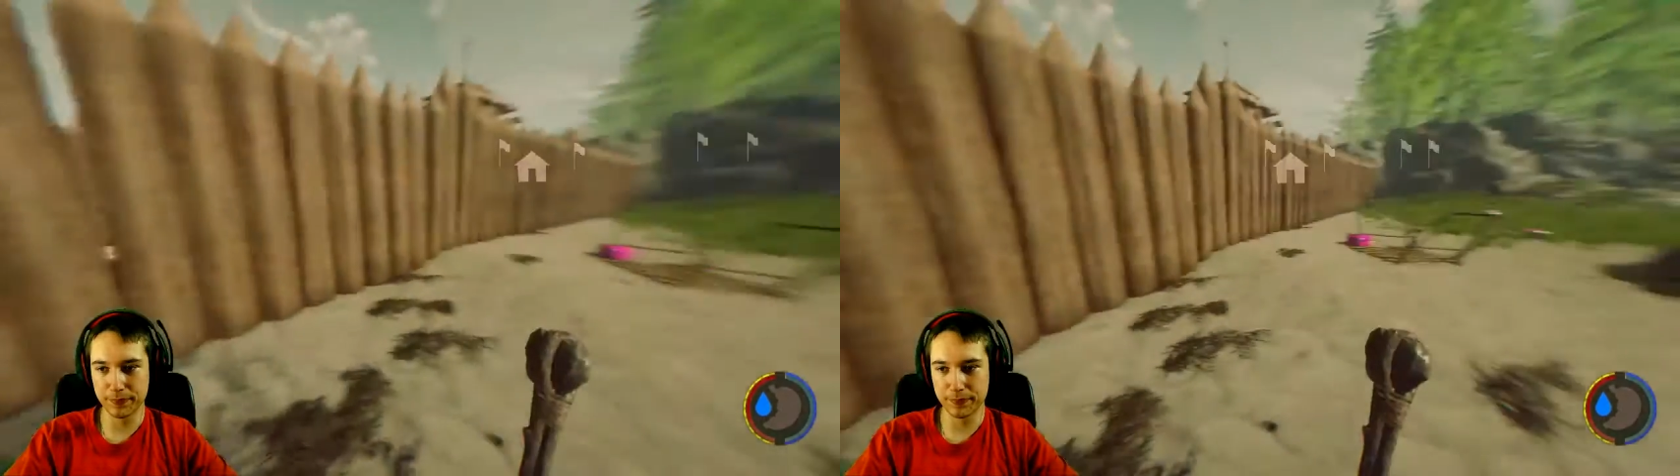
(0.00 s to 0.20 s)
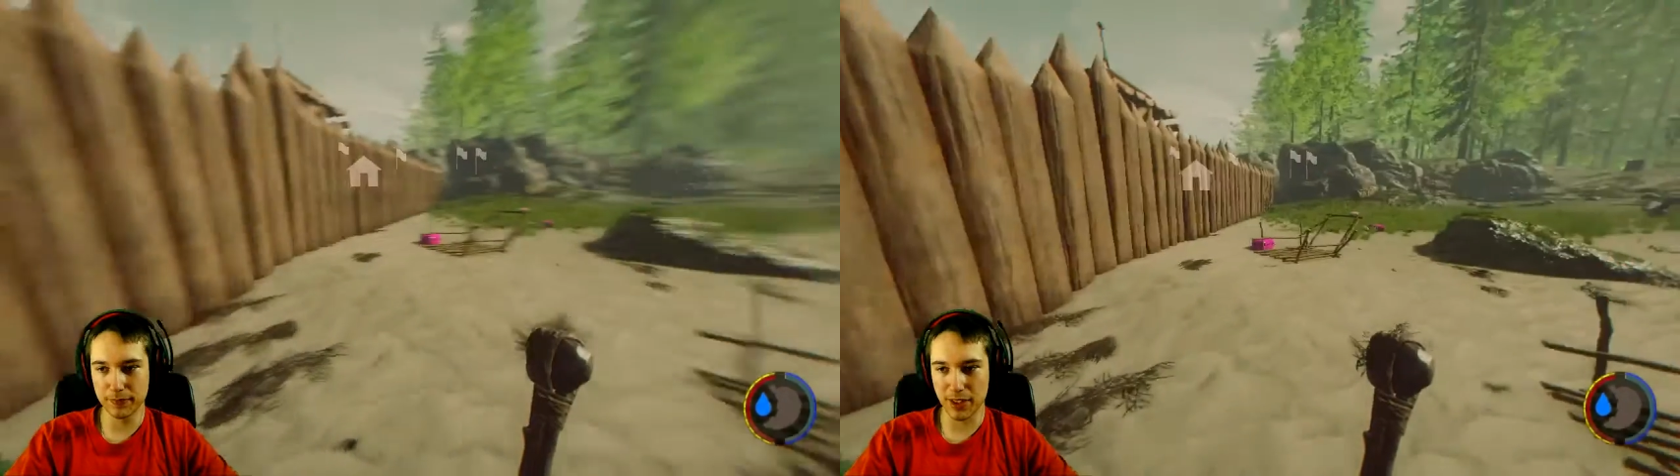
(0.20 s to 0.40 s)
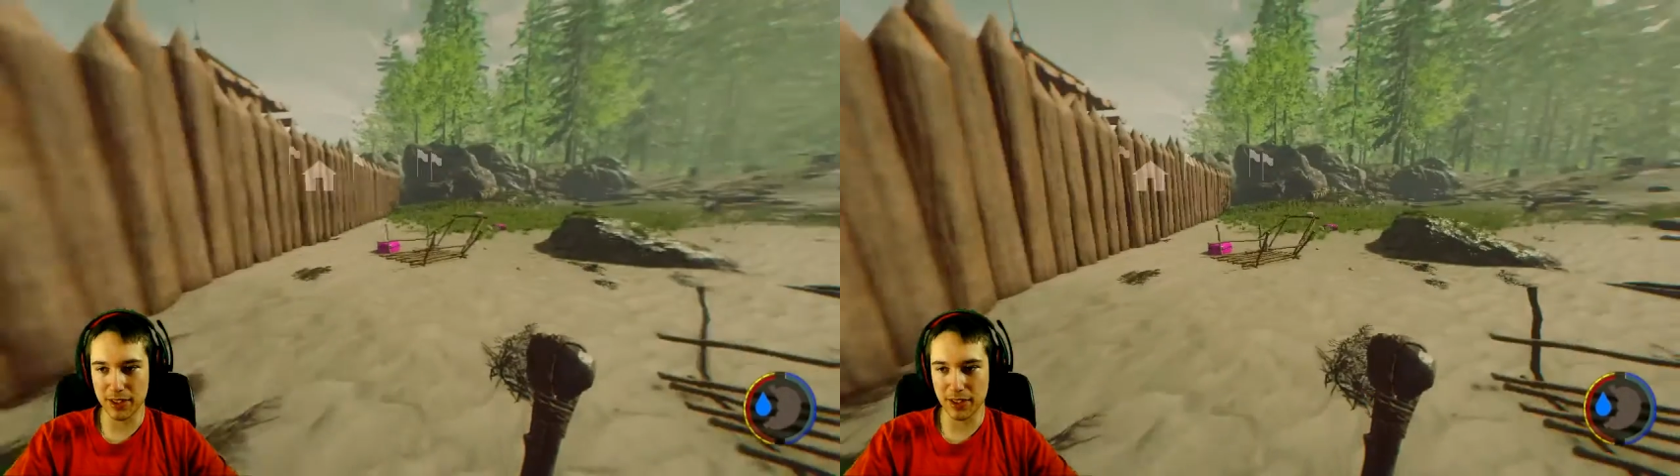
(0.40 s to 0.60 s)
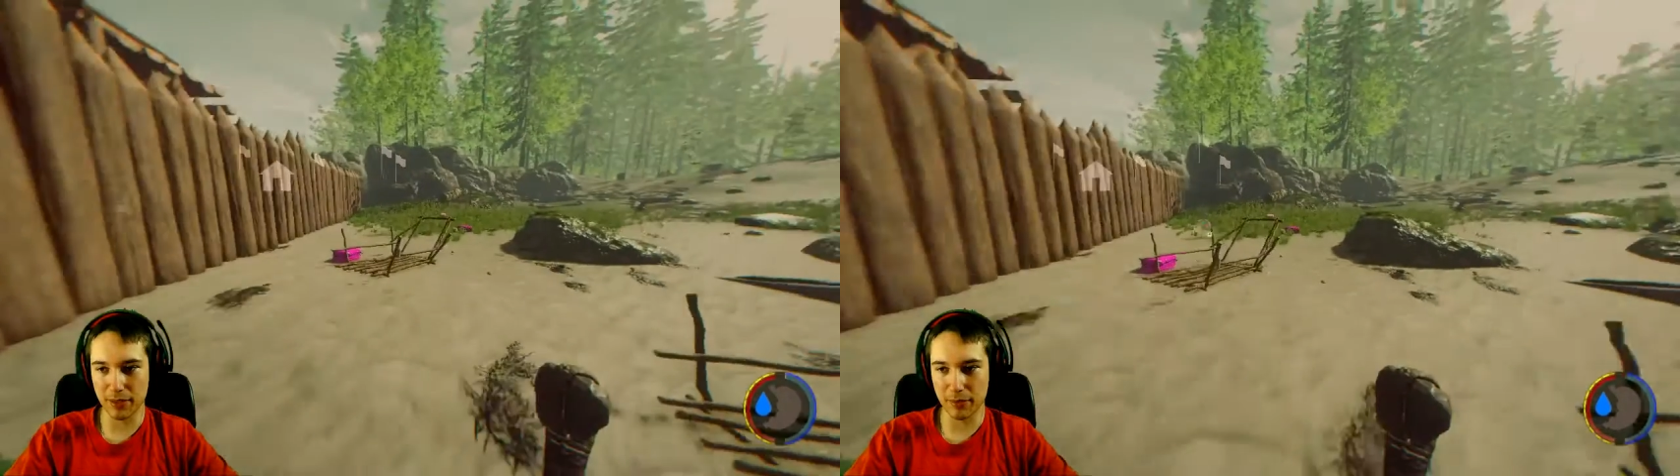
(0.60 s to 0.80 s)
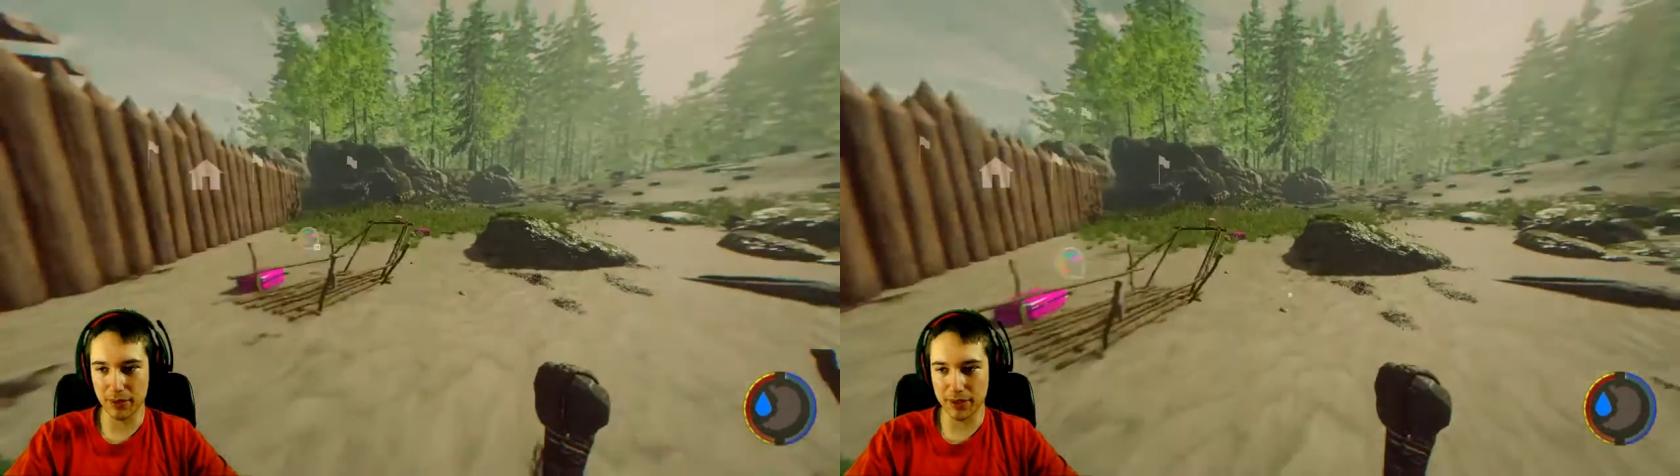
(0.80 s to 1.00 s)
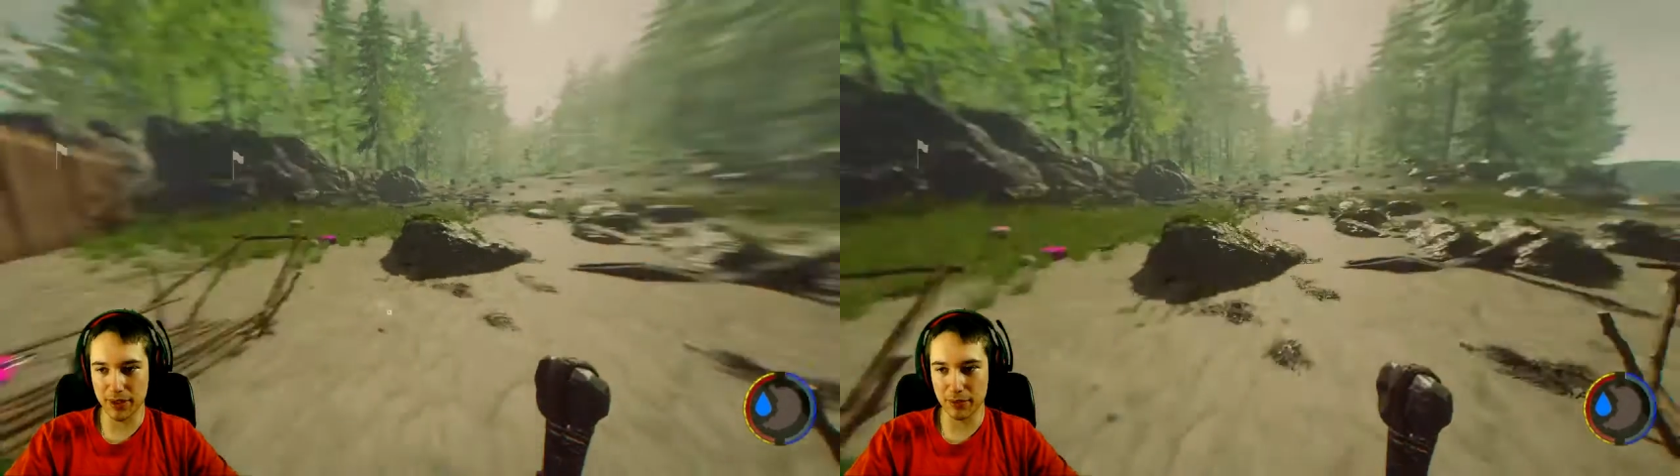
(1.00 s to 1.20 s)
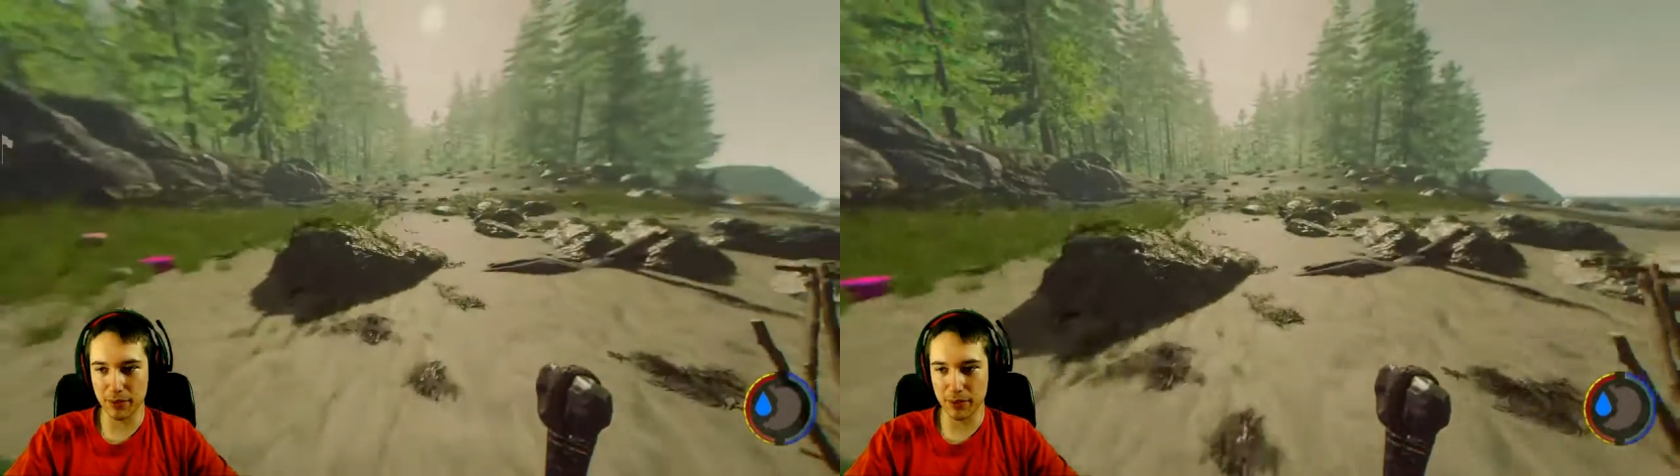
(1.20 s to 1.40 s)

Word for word: Ja sobie chyba to za dużo